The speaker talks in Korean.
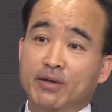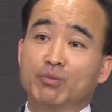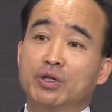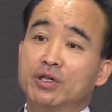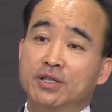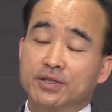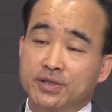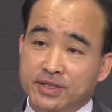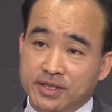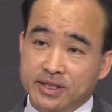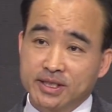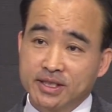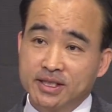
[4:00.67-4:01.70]
생명을
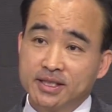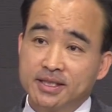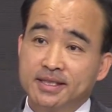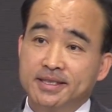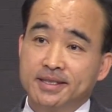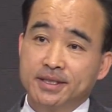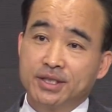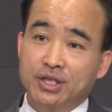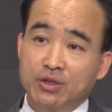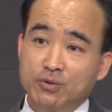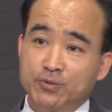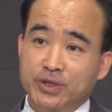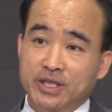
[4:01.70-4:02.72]
얻어서
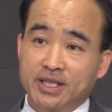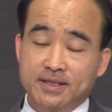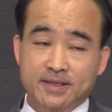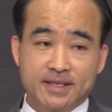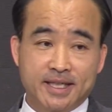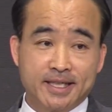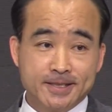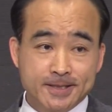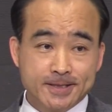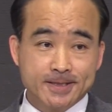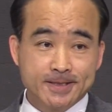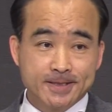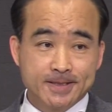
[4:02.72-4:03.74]
천국에 가서
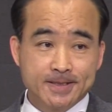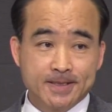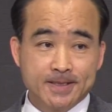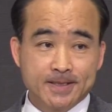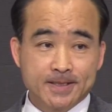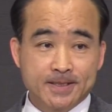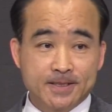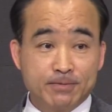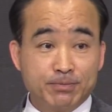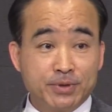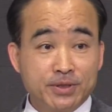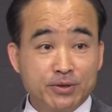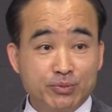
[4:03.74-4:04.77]
사는
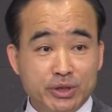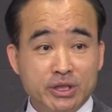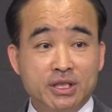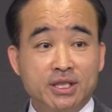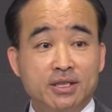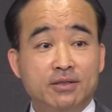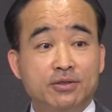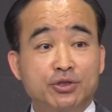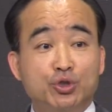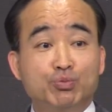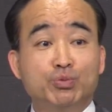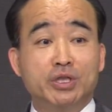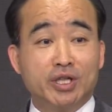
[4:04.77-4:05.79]
그 믿음이
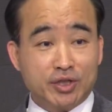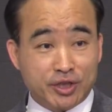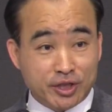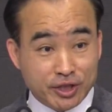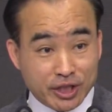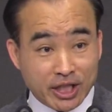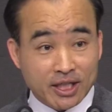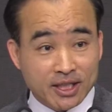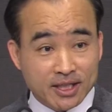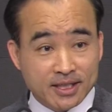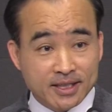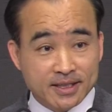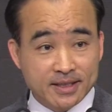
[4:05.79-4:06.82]
준비되어 있느냐,
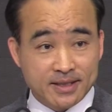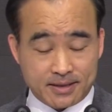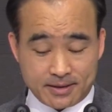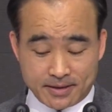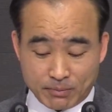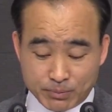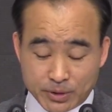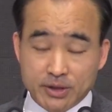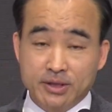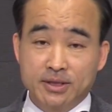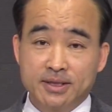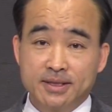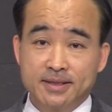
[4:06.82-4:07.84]
이걸
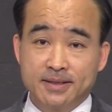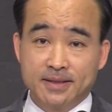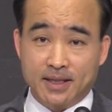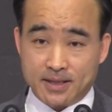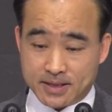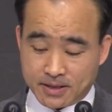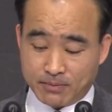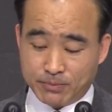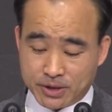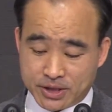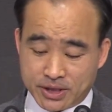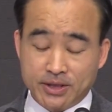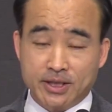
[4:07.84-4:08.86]
다시
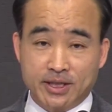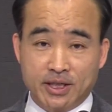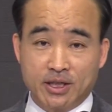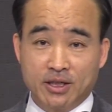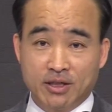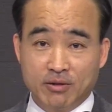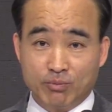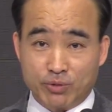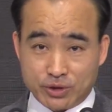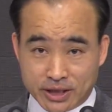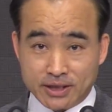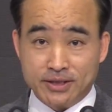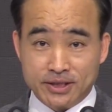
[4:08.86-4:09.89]
한번 진단해
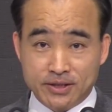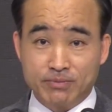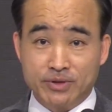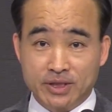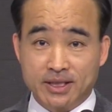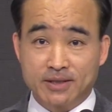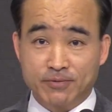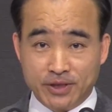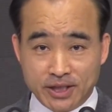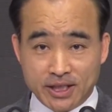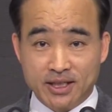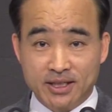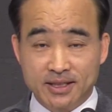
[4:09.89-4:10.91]
보자는 것입니다.
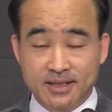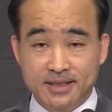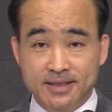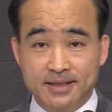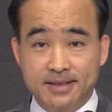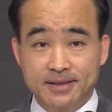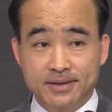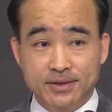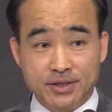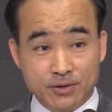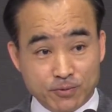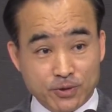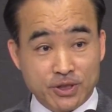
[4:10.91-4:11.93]
왜냐?
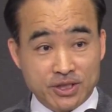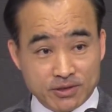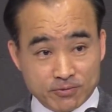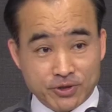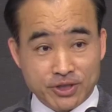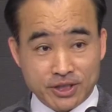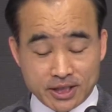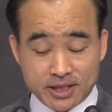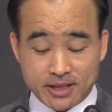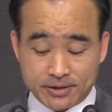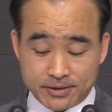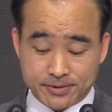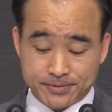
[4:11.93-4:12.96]

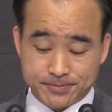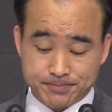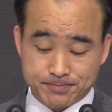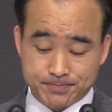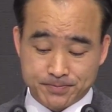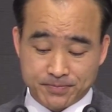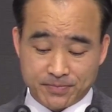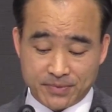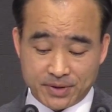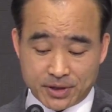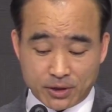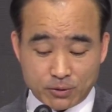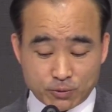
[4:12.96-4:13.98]
시국이니까요.
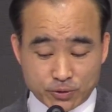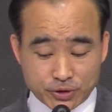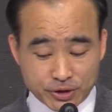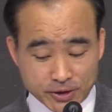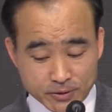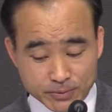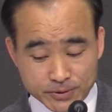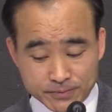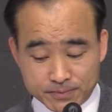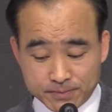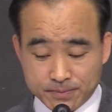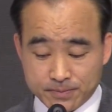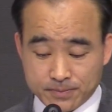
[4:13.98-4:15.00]
결국은 여러분,